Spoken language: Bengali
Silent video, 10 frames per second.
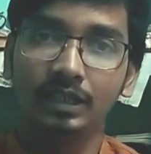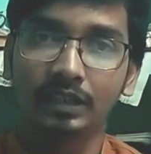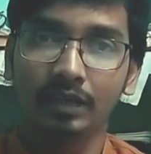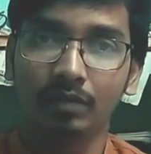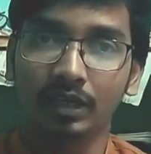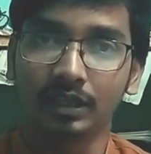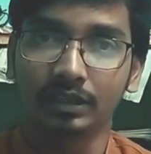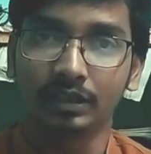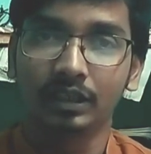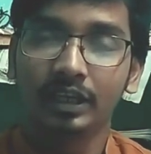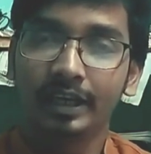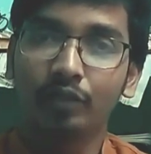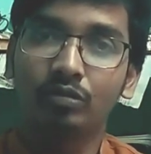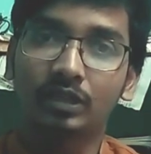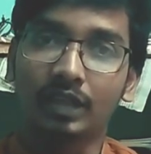রিসলে সাহেব লিখেছে
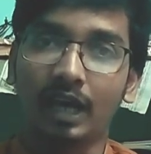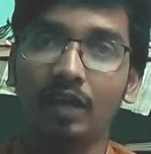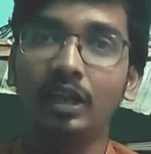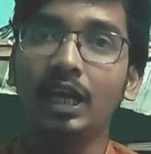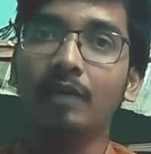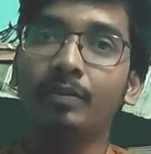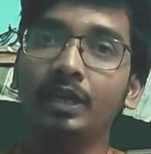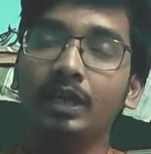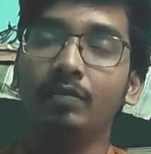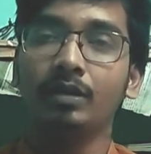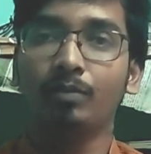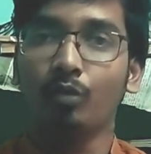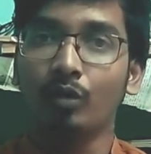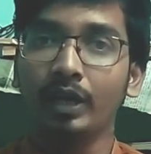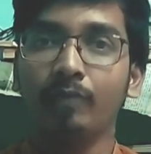কিন্তু তাহলে আপনি আবার
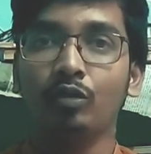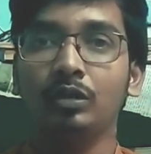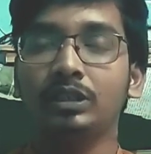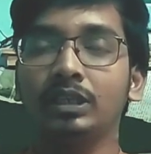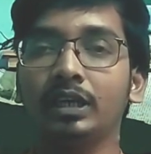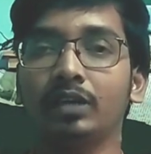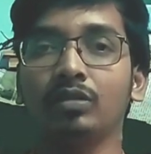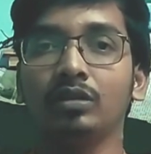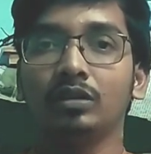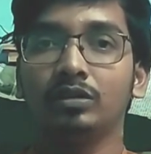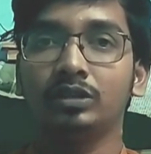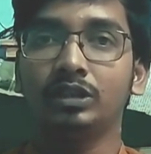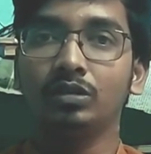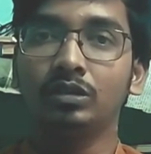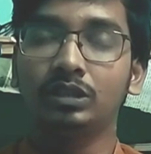পরে বলছেন কেন
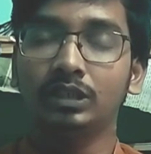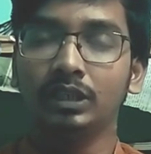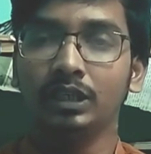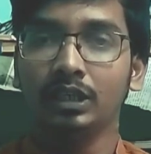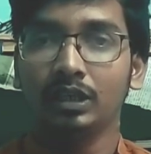যে হচ্ছে